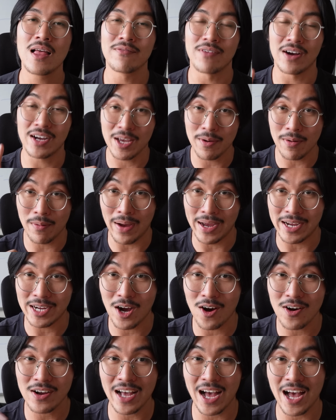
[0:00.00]
Và khi mà bạn
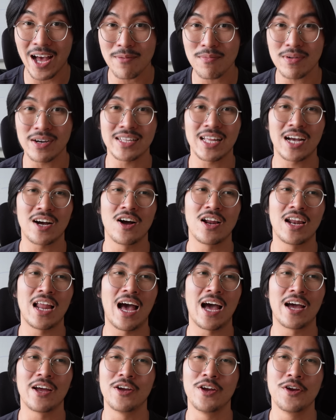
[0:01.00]
có cái mà người ta gọi
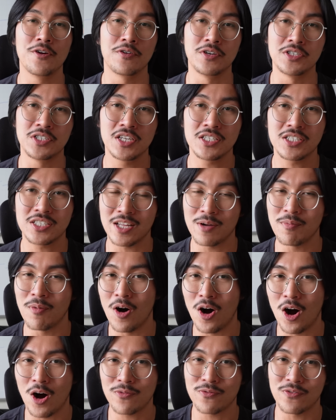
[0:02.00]
là irresistible
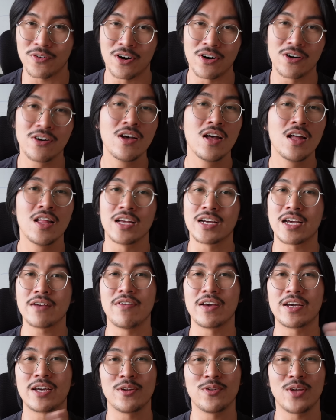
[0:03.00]
offer thì cái
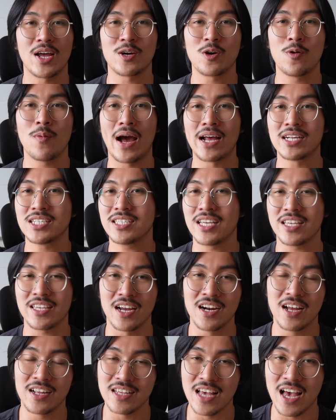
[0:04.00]
việc kinh doanh của bạn sẽ
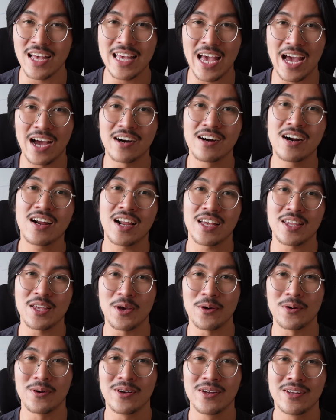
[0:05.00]
trở nên dễ dàng hơn rất là
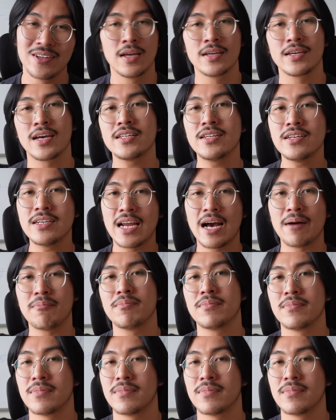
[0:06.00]
nhiều. Cái thứ năm